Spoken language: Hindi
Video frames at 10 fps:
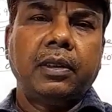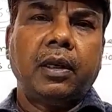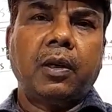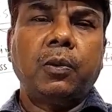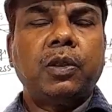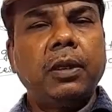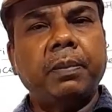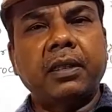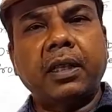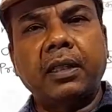और उसी
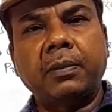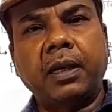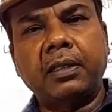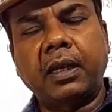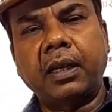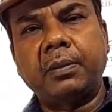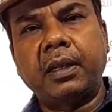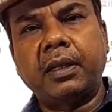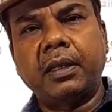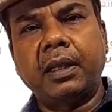प्रशांत महासागर में
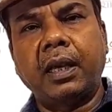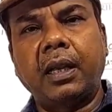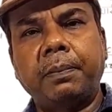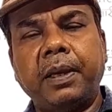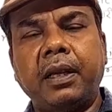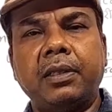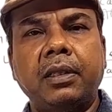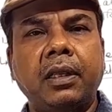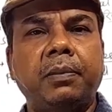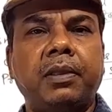गैलापेगस
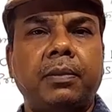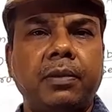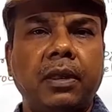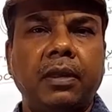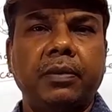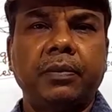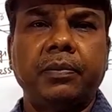द्वीप समूह है